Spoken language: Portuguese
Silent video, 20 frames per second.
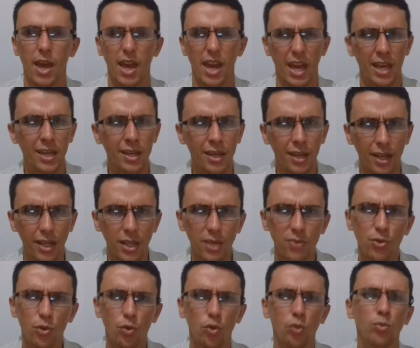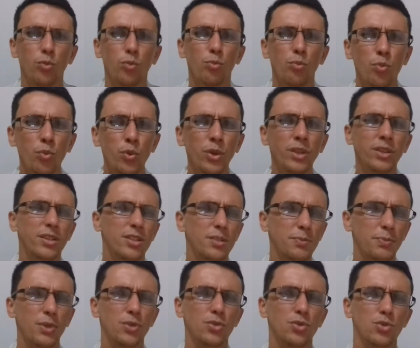É incrível como muitas
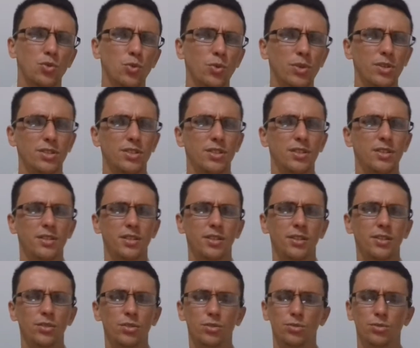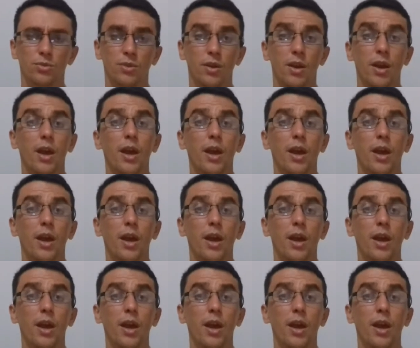pessoas dizem isso.